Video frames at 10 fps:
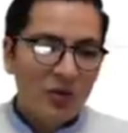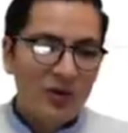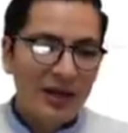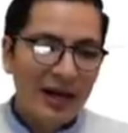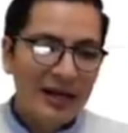
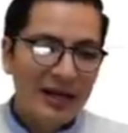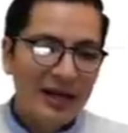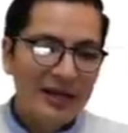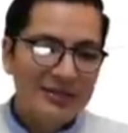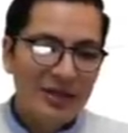
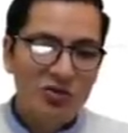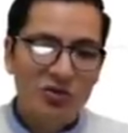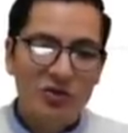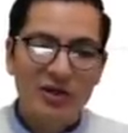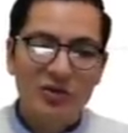Ucrania y
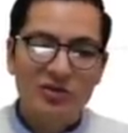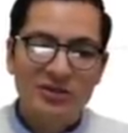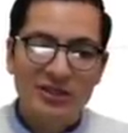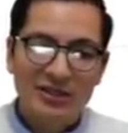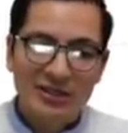Estados
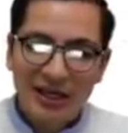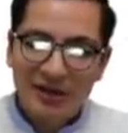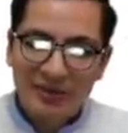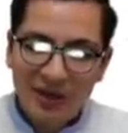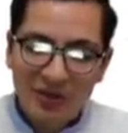Unidos
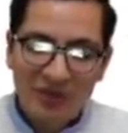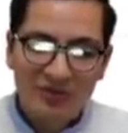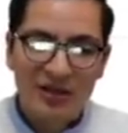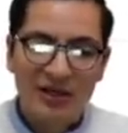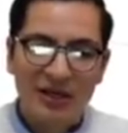tienen miedo
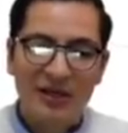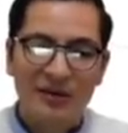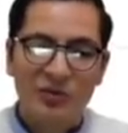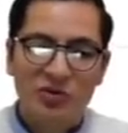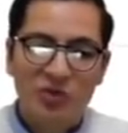de
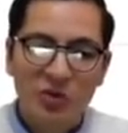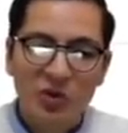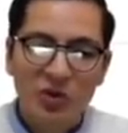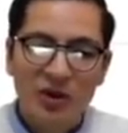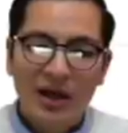que
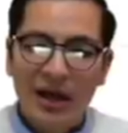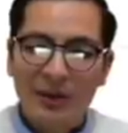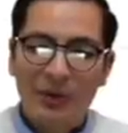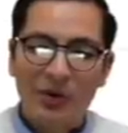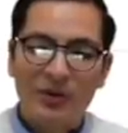Moscú
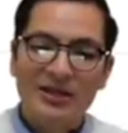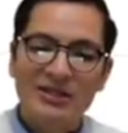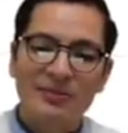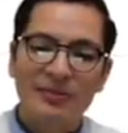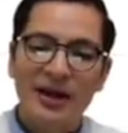
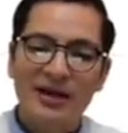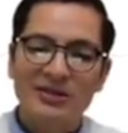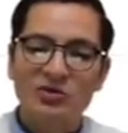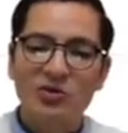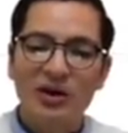aproveche para
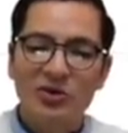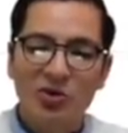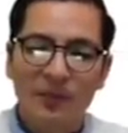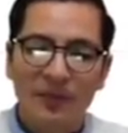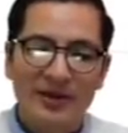situar
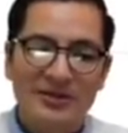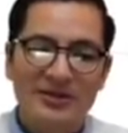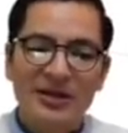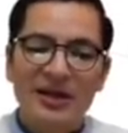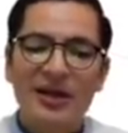
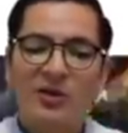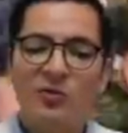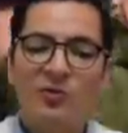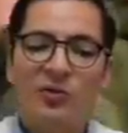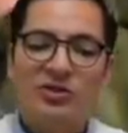tropas en un